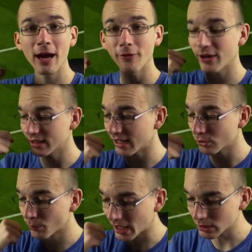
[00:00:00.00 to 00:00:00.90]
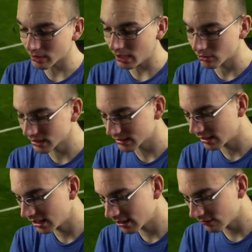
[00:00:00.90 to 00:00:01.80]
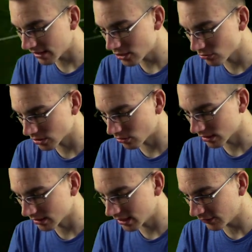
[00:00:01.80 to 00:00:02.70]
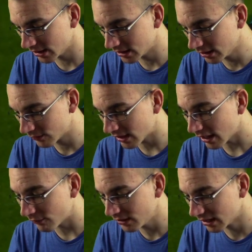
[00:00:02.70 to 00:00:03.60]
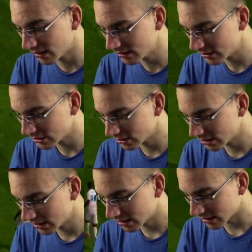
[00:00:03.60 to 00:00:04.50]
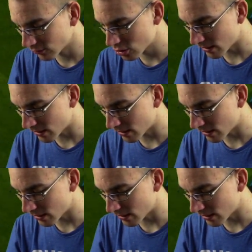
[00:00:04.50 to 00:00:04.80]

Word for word: perfekt rein. Roberto Carlos. Freistoß Gott, definitiv. 3-4. Das wird